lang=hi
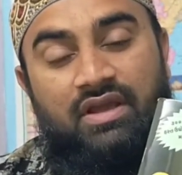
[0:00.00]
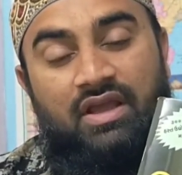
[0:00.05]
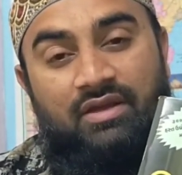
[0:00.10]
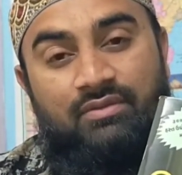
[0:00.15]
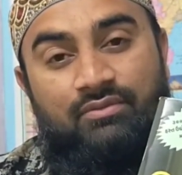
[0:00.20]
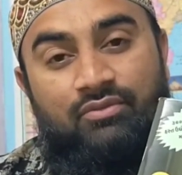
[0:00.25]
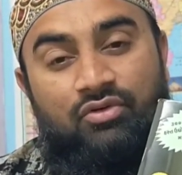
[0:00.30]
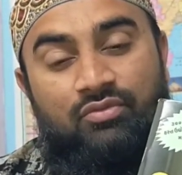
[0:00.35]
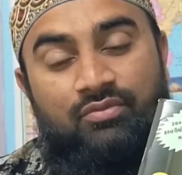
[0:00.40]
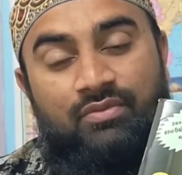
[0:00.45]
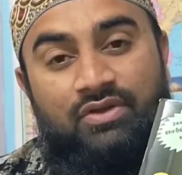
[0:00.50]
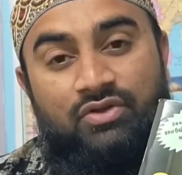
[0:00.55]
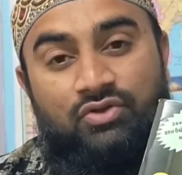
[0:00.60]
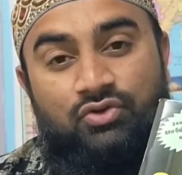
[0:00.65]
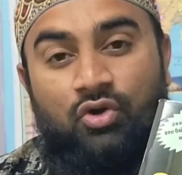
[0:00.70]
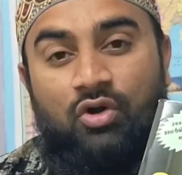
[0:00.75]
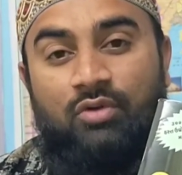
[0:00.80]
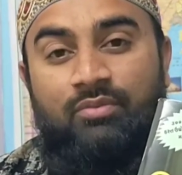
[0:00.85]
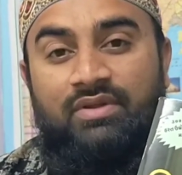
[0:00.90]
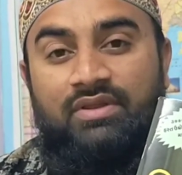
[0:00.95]
एक बुक में
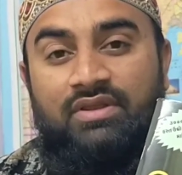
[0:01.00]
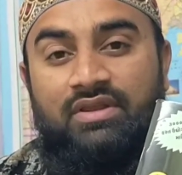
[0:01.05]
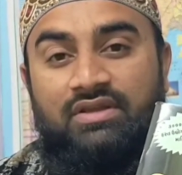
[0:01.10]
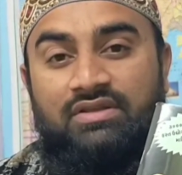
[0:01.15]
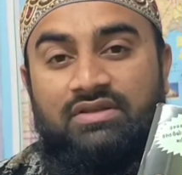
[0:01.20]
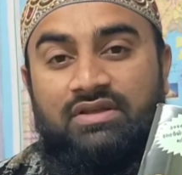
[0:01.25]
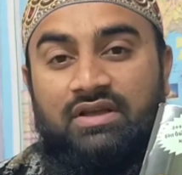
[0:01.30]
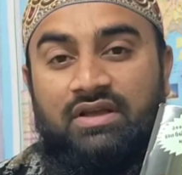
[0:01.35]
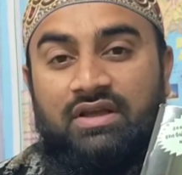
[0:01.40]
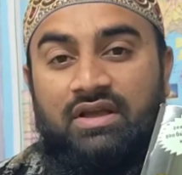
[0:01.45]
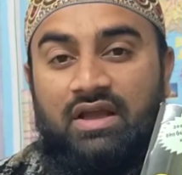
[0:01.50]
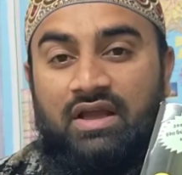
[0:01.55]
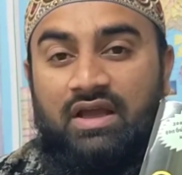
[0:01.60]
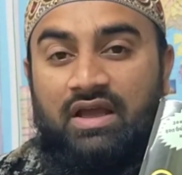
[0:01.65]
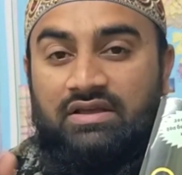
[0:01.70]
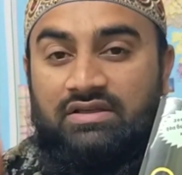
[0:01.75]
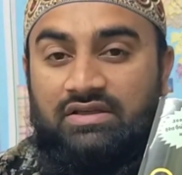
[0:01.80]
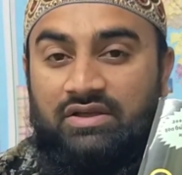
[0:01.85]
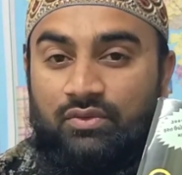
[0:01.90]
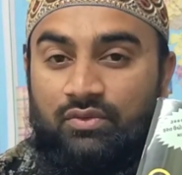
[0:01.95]
सौ बिजनेस है
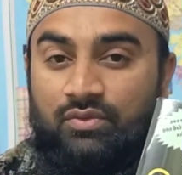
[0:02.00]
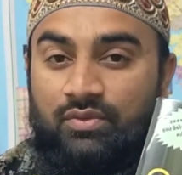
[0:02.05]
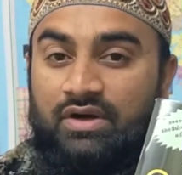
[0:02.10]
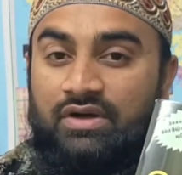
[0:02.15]
ऐसे